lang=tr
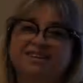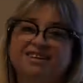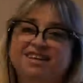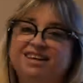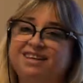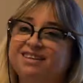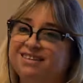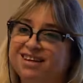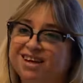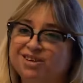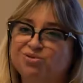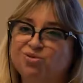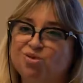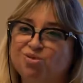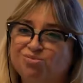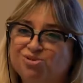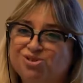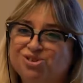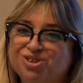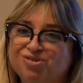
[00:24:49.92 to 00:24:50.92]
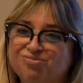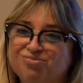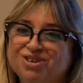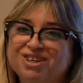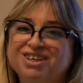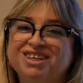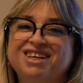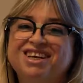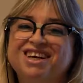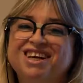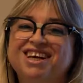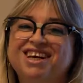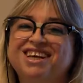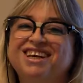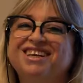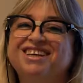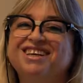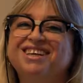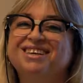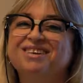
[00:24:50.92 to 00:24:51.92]
E, yeniden doğmuş gibi.
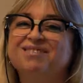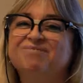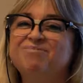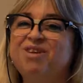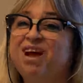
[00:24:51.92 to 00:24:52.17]
E,